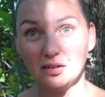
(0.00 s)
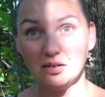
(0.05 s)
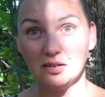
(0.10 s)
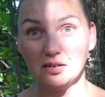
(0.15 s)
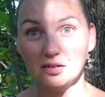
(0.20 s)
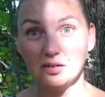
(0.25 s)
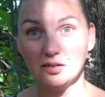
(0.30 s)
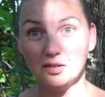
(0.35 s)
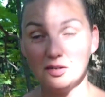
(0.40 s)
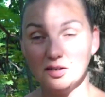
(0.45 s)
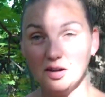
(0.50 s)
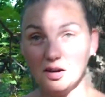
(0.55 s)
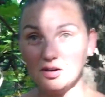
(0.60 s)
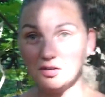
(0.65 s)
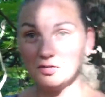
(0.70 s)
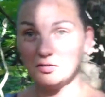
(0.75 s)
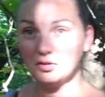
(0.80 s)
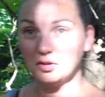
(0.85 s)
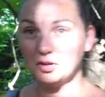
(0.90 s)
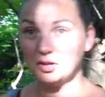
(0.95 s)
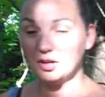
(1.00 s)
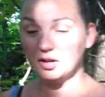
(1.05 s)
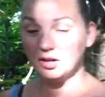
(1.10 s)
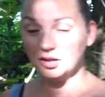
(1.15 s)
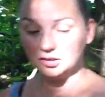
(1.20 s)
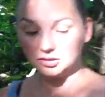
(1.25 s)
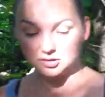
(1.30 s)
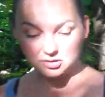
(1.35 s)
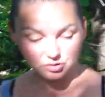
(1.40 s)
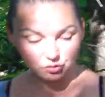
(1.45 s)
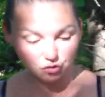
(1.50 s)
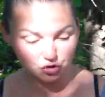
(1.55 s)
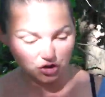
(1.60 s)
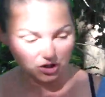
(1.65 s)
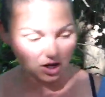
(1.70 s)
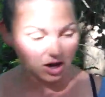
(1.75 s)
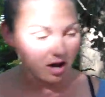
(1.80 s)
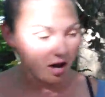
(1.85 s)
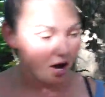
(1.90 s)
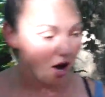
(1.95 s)
а где у нас Как речка? вариант.
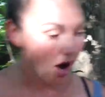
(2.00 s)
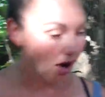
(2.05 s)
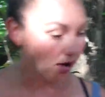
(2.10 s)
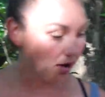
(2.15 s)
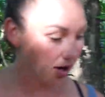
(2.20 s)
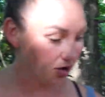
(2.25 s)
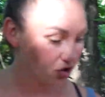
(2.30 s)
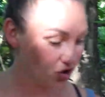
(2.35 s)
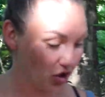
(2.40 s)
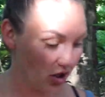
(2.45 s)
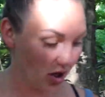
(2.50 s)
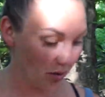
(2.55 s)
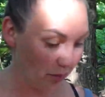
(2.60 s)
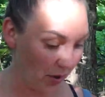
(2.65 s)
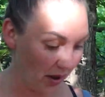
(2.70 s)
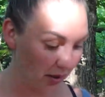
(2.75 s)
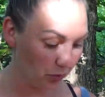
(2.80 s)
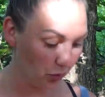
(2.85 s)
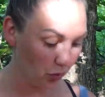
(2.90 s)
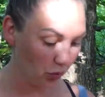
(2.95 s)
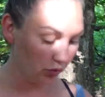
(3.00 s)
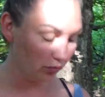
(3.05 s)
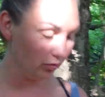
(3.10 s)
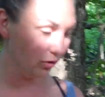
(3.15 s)
Слушайте, а как же я пойму